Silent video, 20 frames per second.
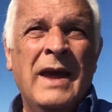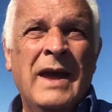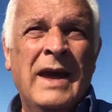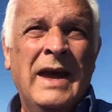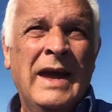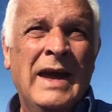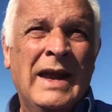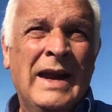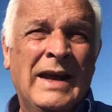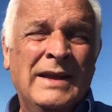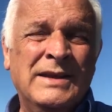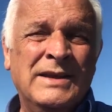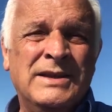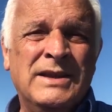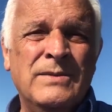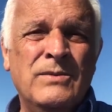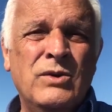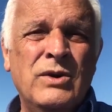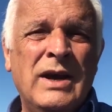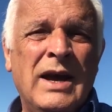e la
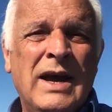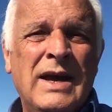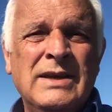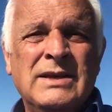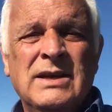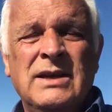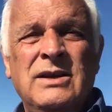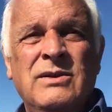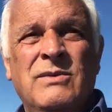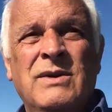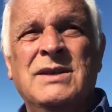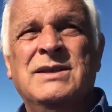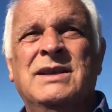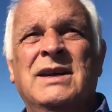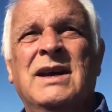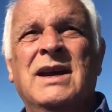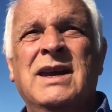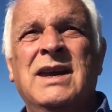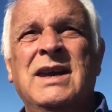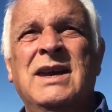testimonianza di
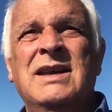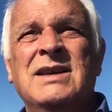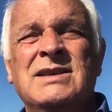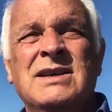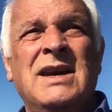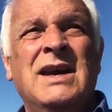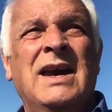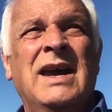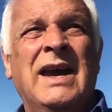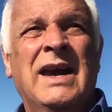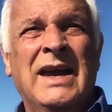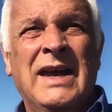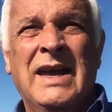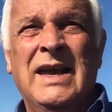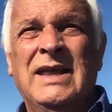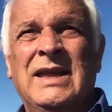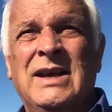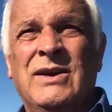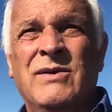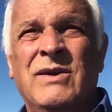questa chiesa
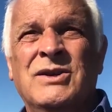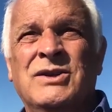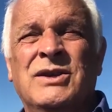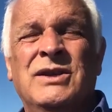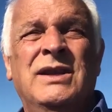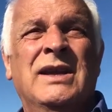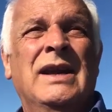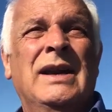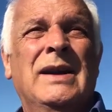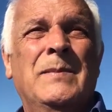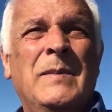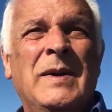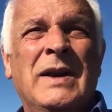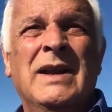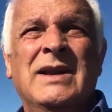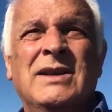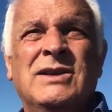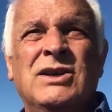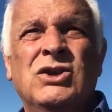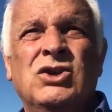che questo, del
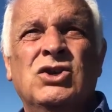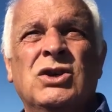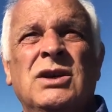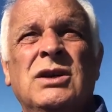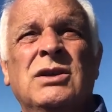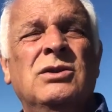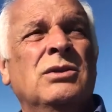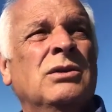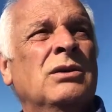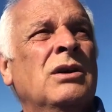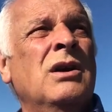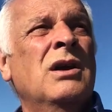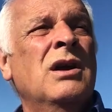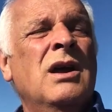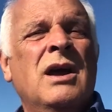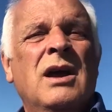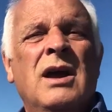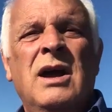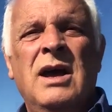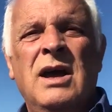1600
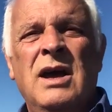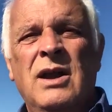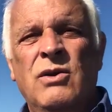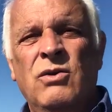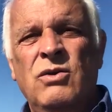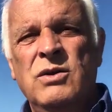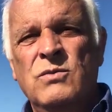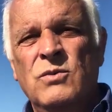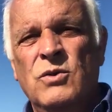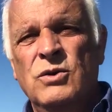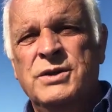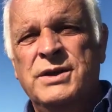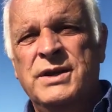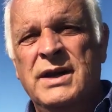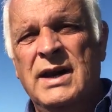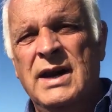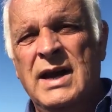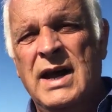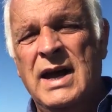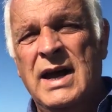eh, lo
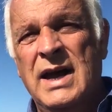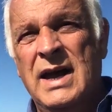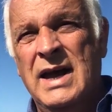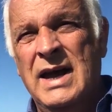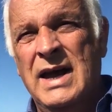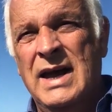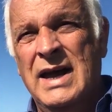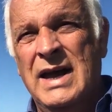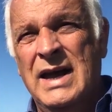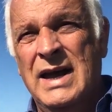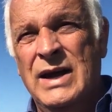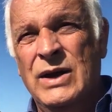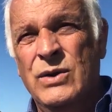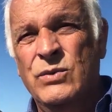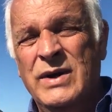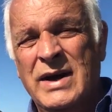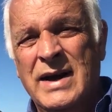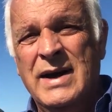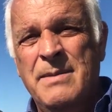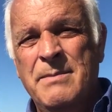dimostra la, uh,
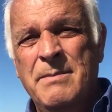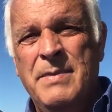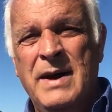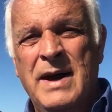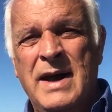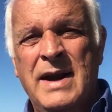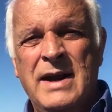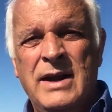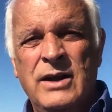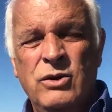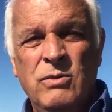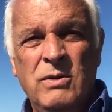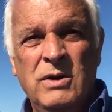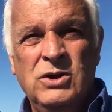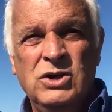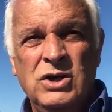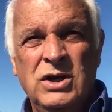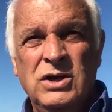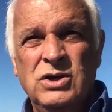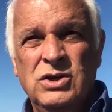una campana dove
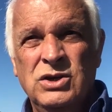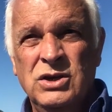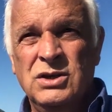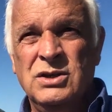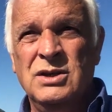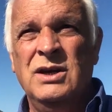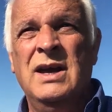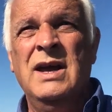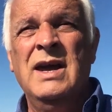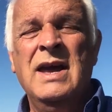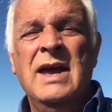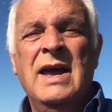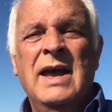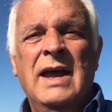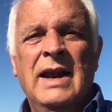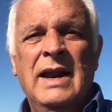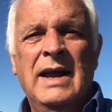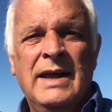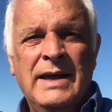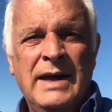c'è incisa
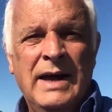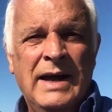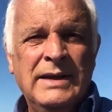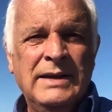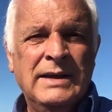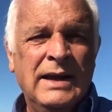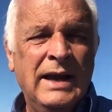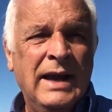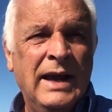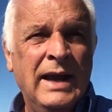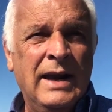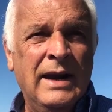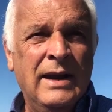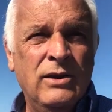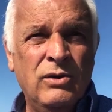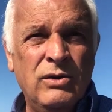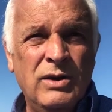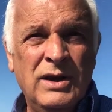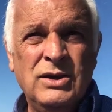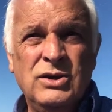la data e la
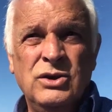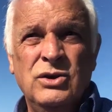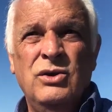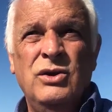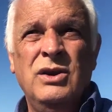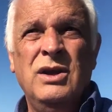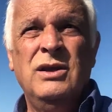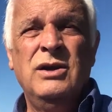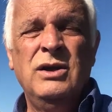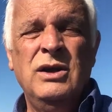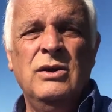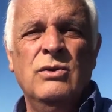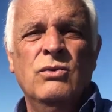donazione di